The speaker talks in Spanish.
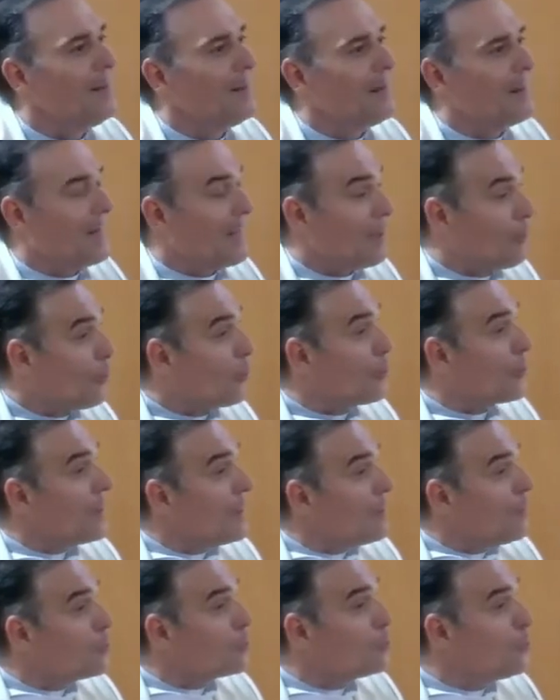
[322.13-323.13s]
Reconocer
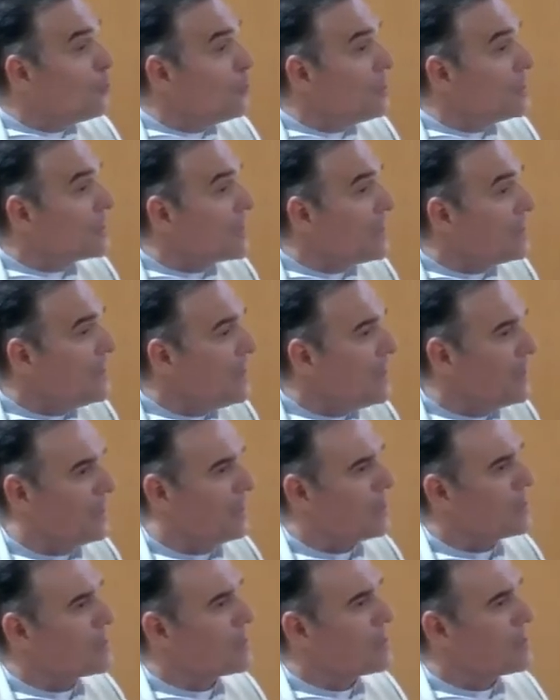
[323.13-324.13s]
los dones que
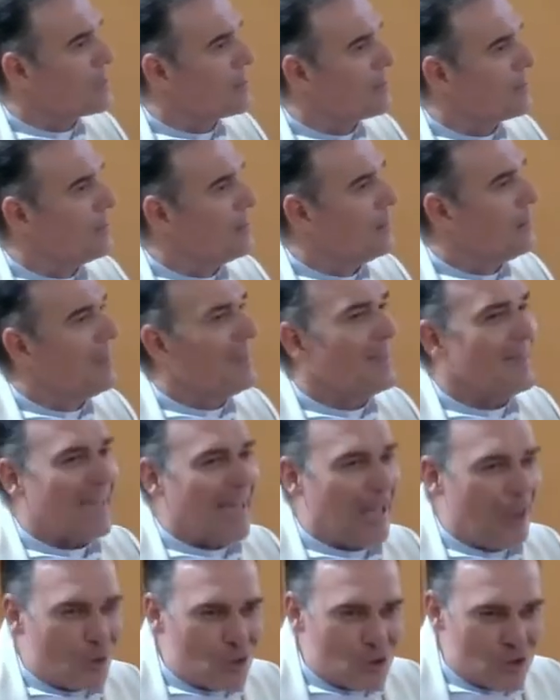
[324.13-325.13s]
tienes,
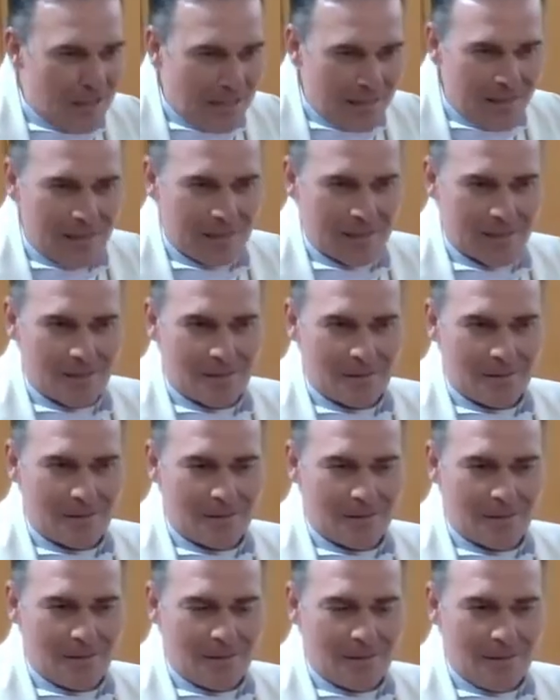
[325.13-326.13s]
que los tienes.
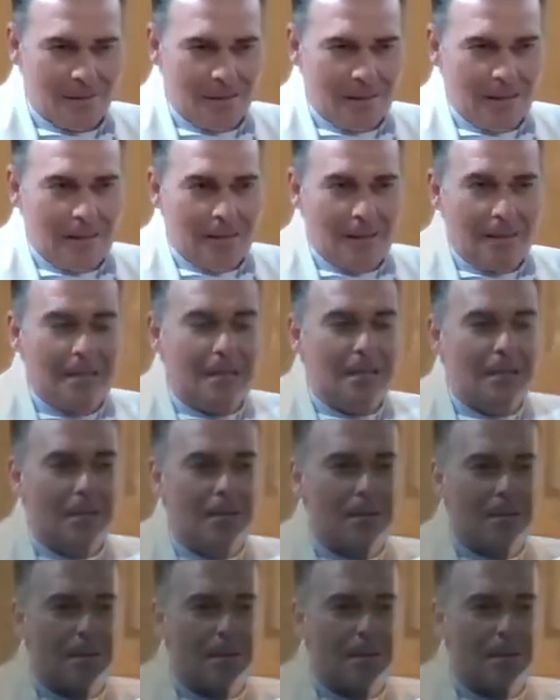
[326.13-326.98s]
Y